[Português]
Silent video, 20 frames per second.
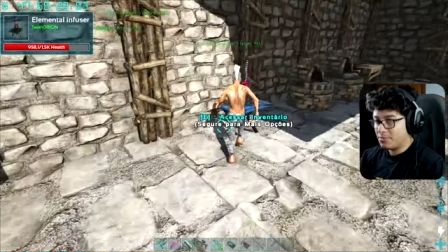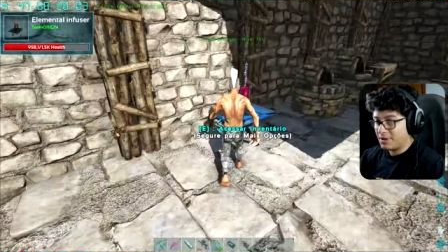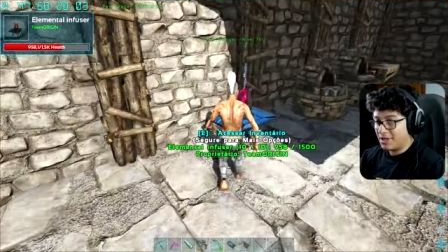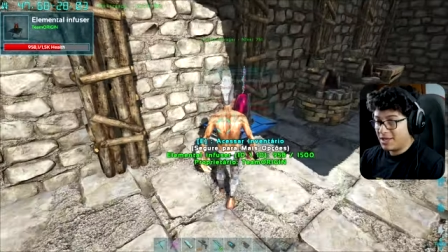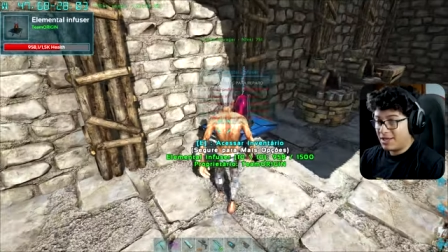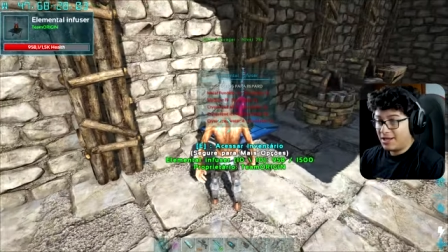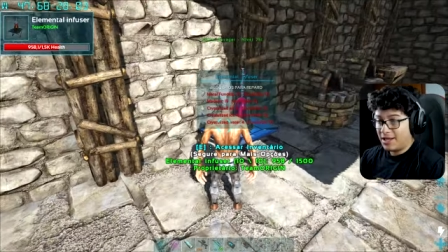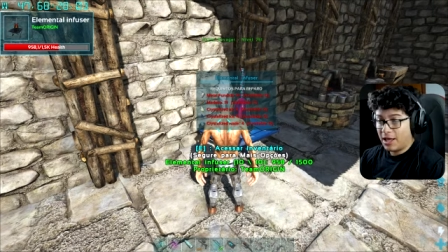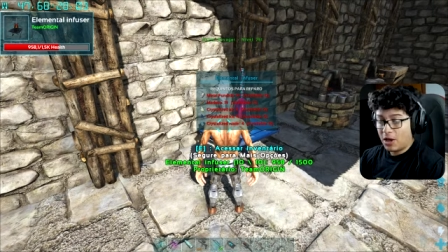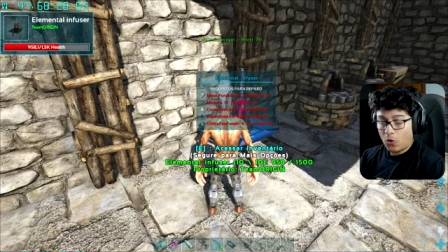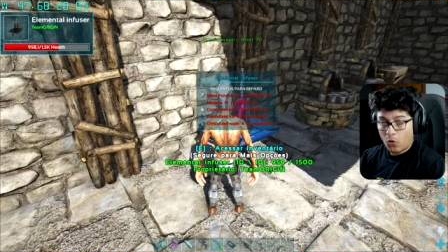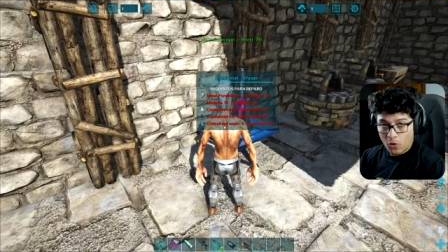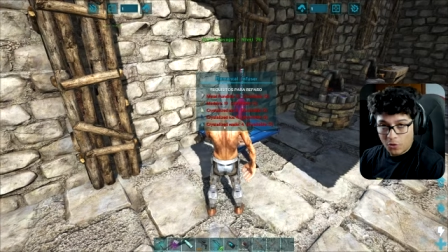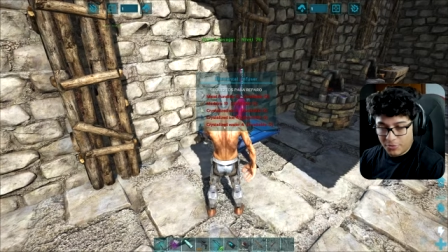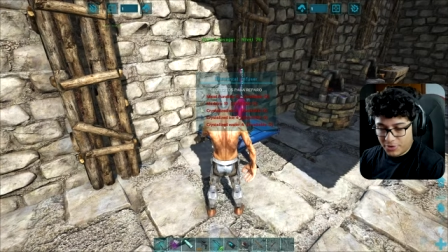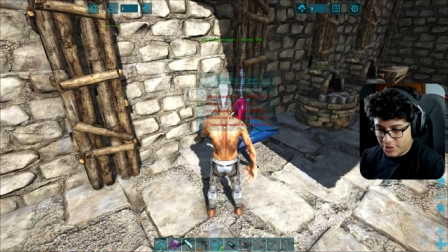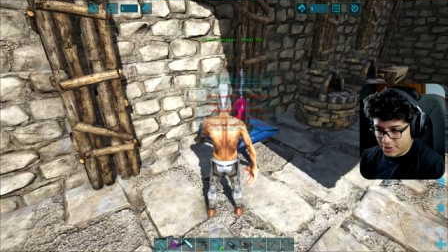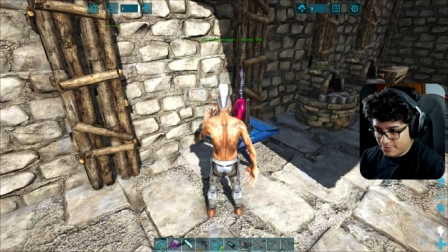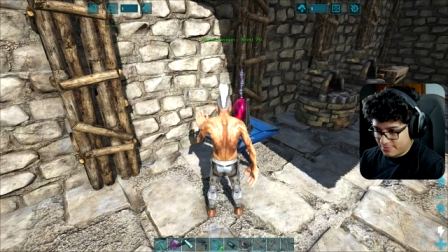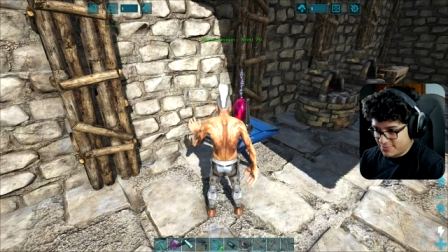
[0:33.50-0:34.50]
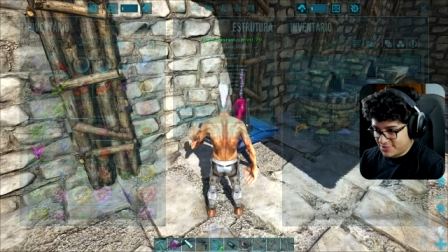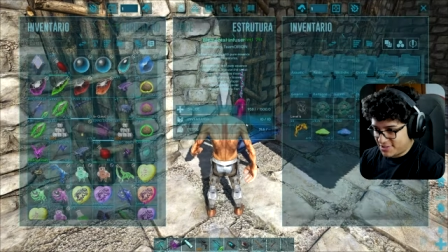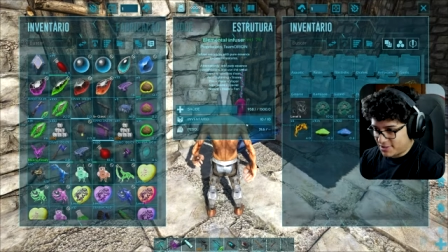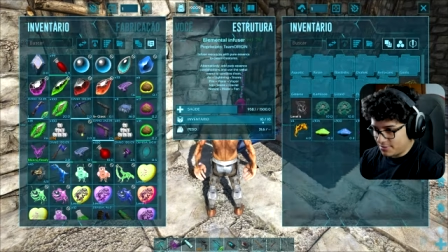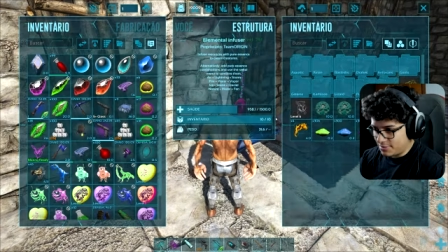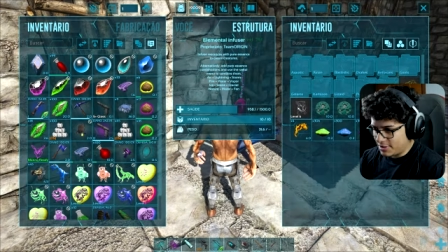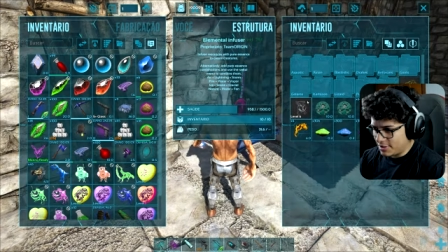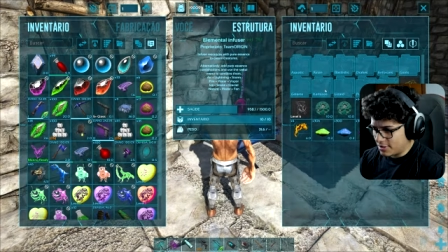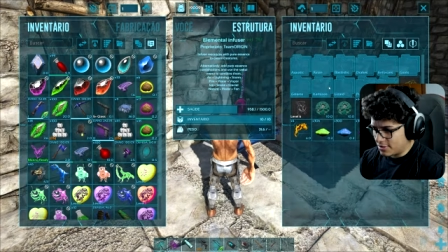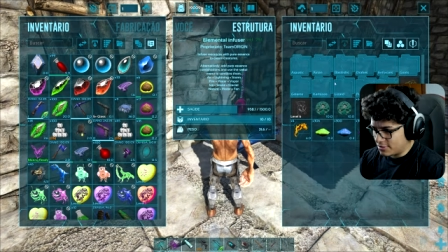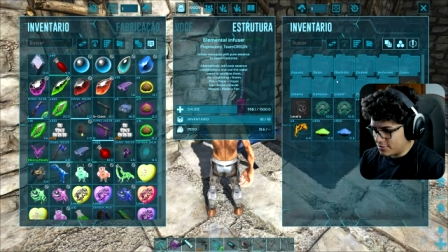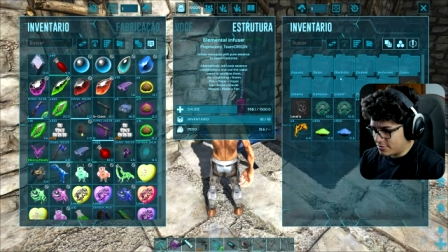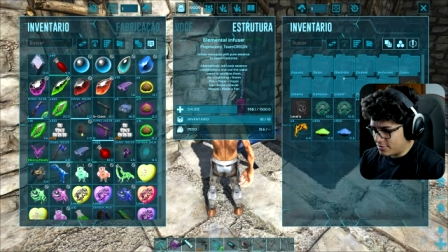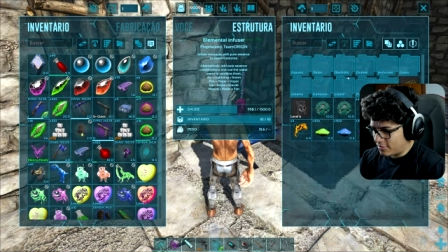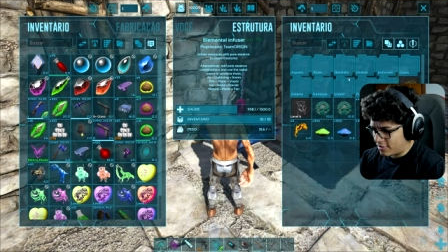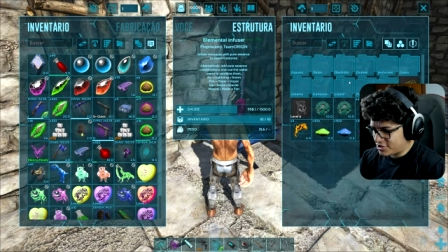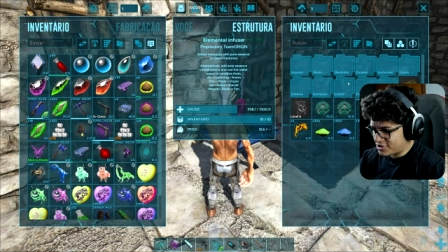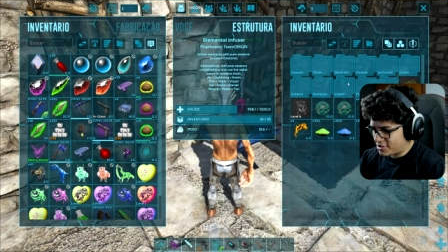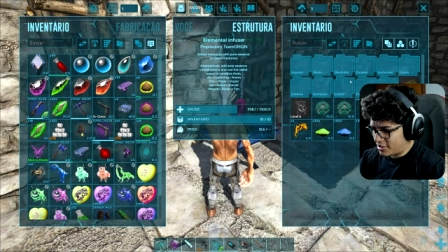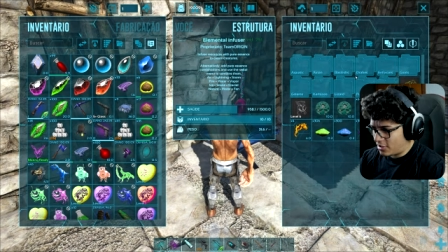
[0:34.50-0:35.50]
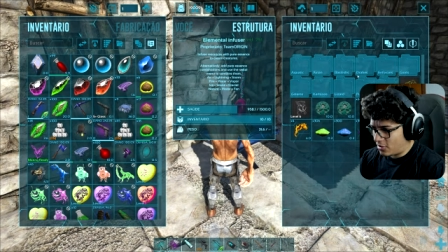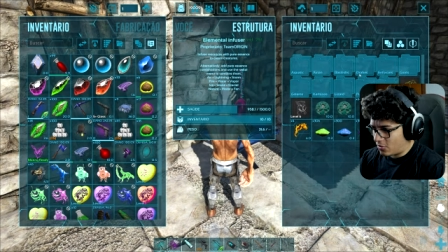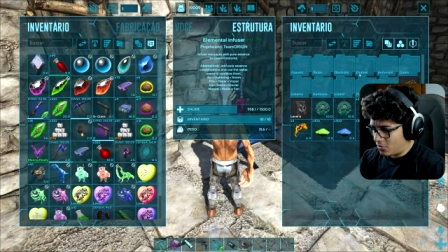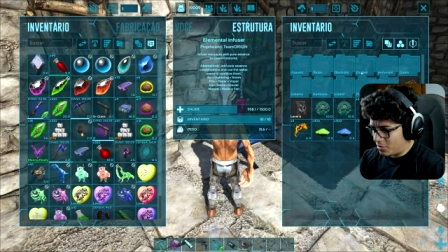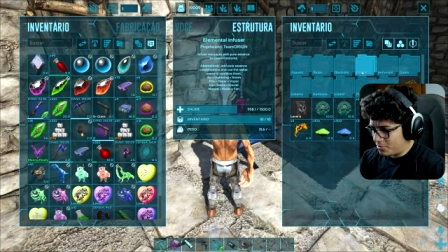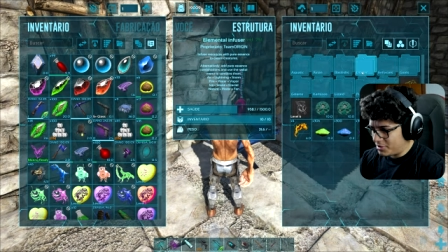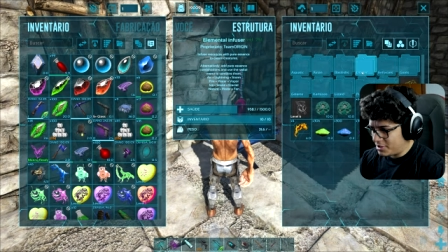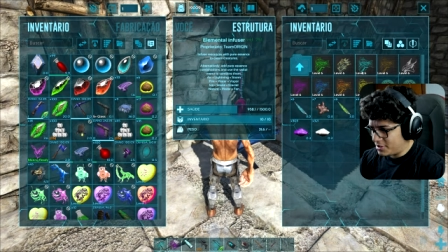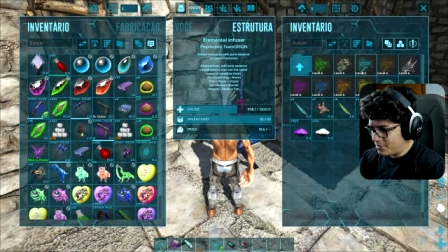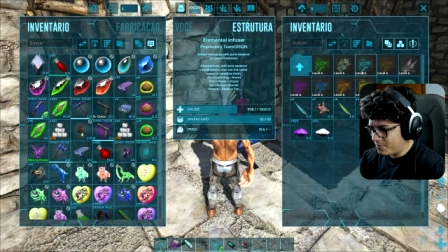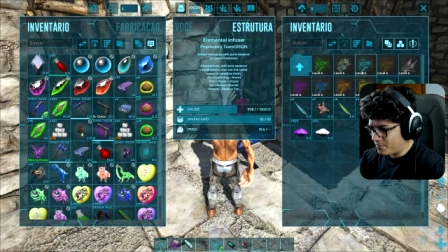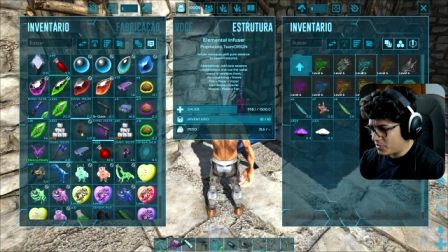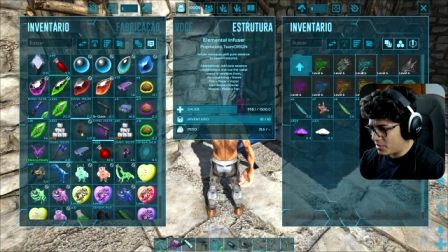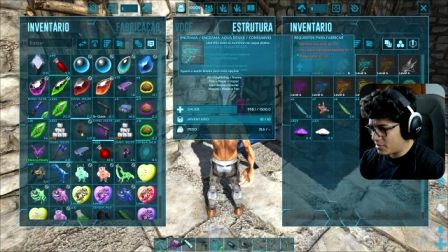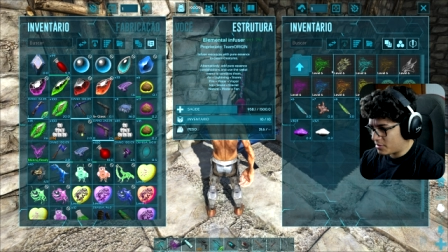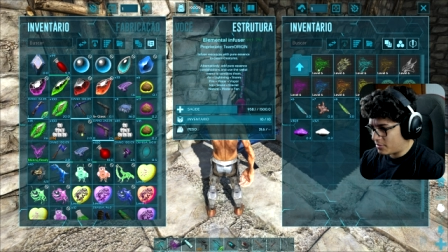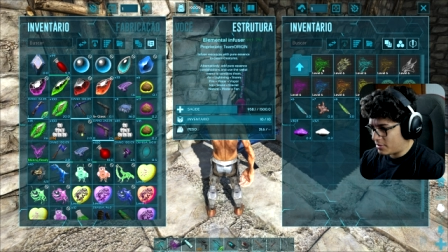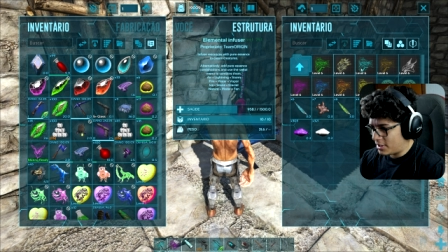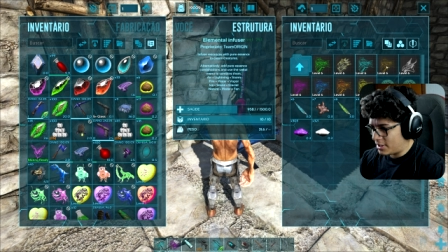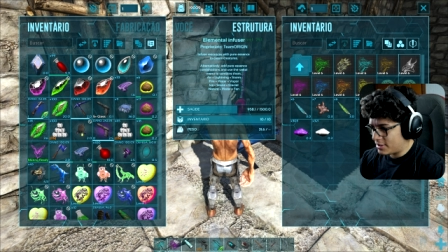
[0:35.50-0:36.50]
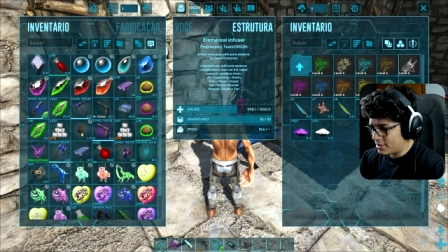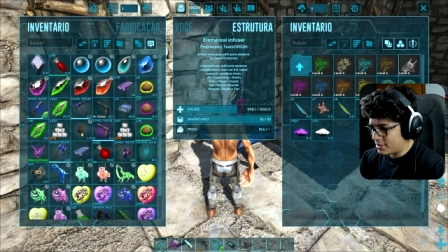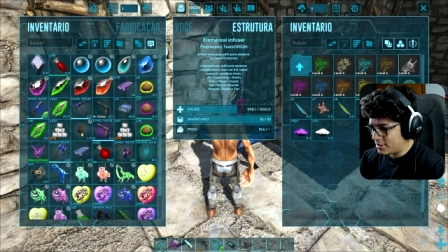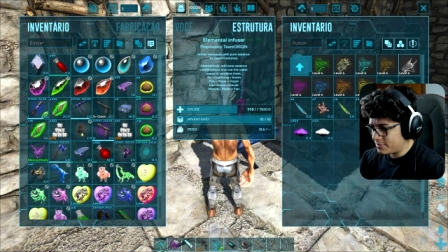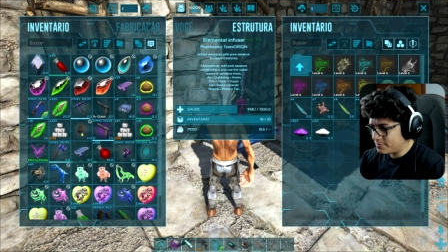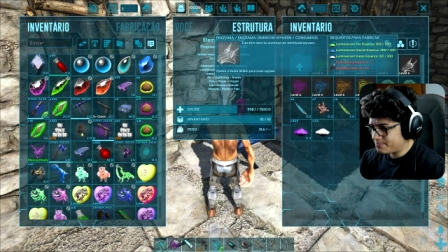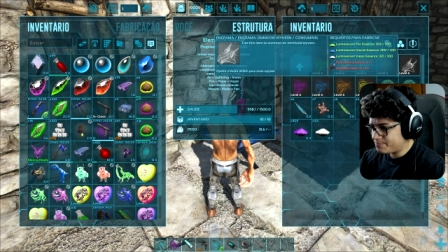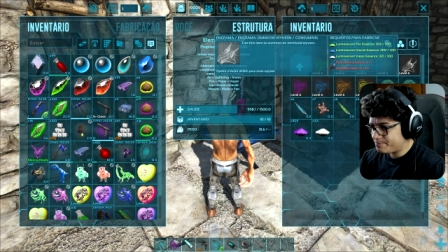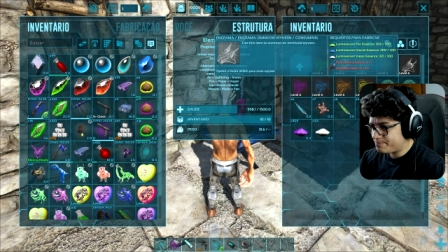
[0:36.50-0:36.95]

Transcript: ele é Omni, se não me engano. Eu acho que ele é Omni. Vamos dar uma olhada aqui.